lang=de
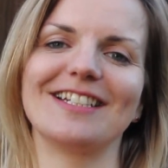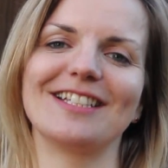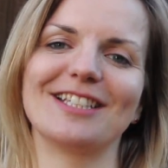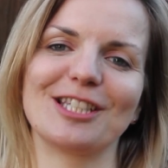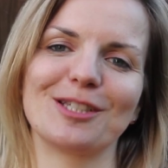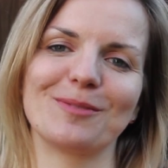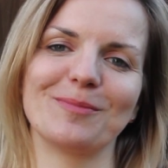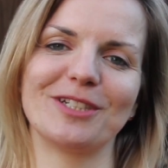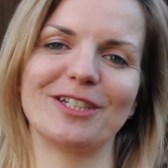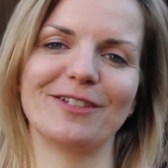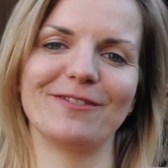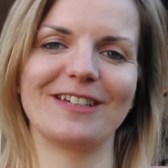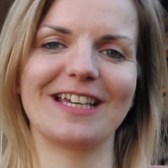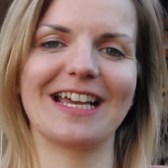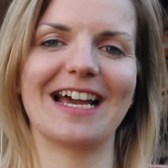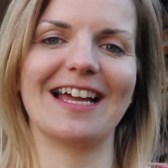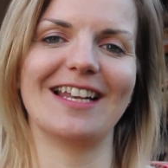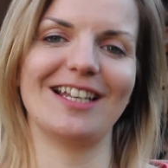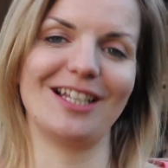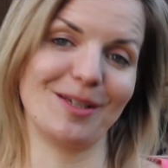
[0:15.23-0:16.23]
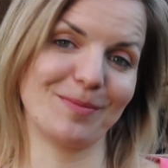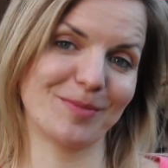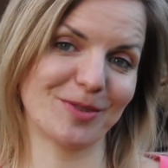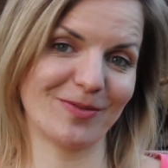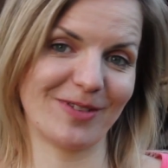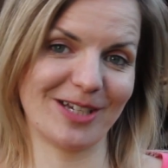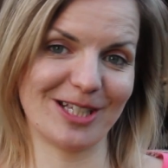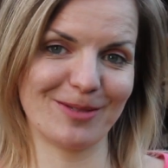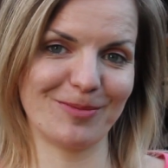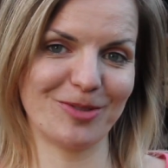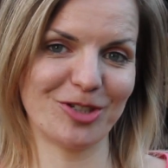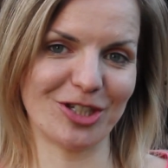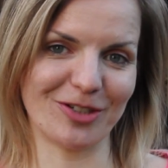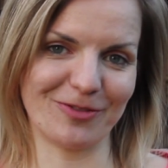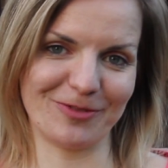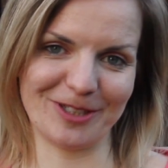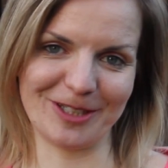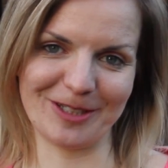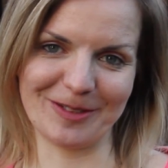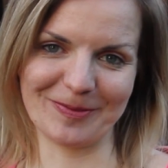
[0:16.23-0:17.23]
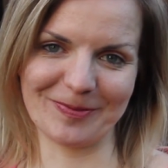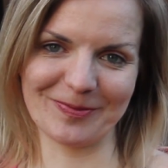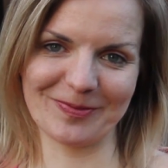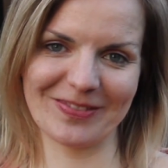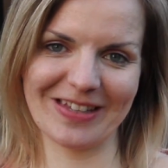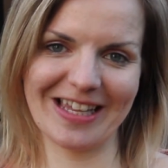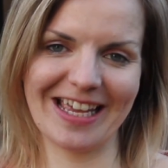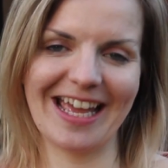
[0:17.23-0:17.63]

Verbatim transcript: die sich mit der veganen Lebensweise beschäftigen.